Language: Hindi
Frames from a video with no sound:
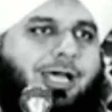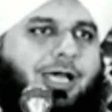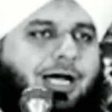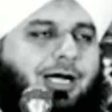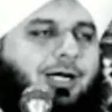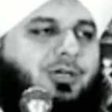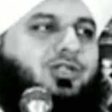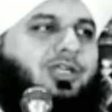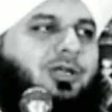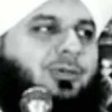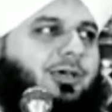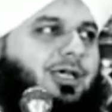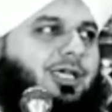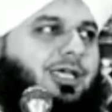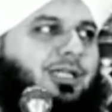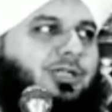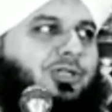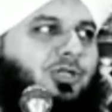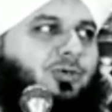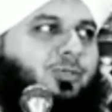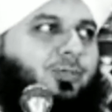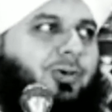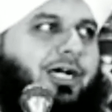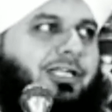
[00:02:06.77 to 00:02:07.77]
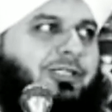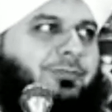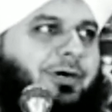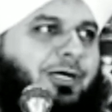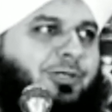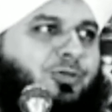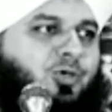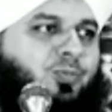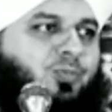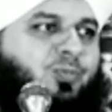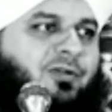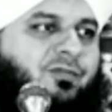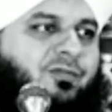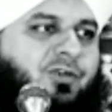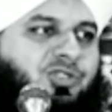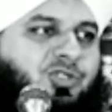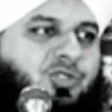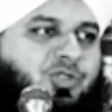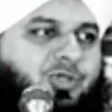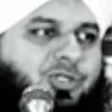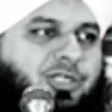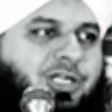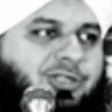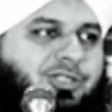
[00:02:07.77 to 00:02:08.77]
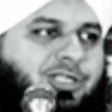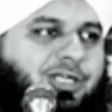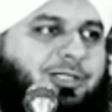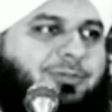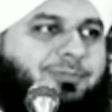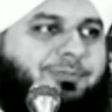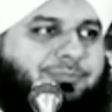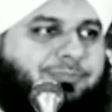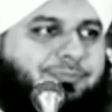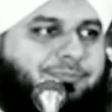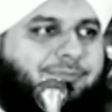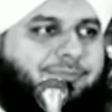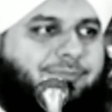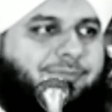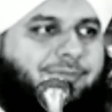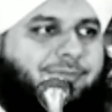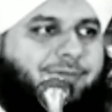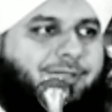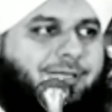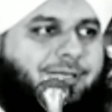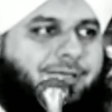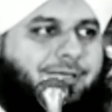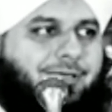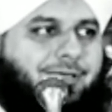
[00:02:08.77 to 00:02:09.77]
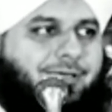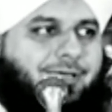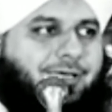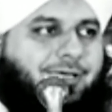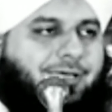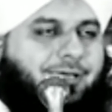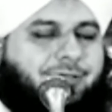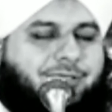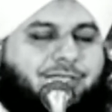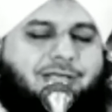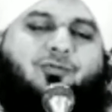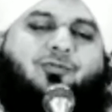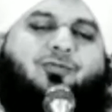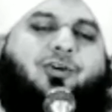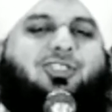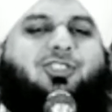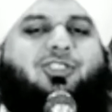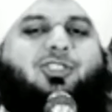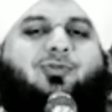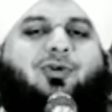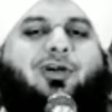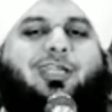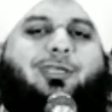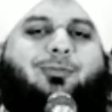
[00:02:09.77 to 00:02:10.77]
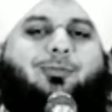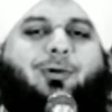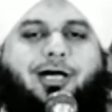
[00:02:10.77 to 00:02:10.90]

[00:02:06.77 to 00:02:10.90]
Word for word: अक्सर मैं कहता हूँ बाज़ बातों पर वजद हो जाता है ये वजद वाली